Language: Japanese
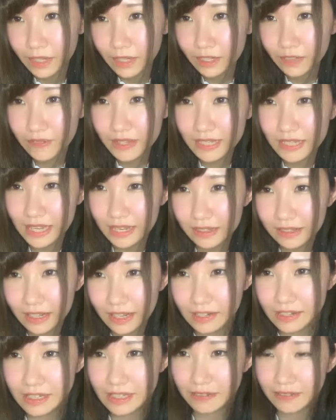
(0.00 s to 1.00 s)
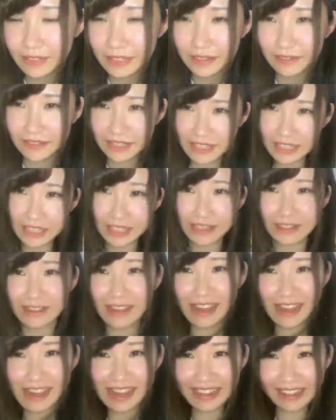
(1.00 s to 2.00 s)
くまさんはるちゃんは楽しい
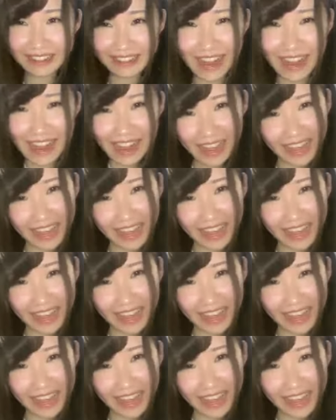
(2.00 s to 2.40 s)
やった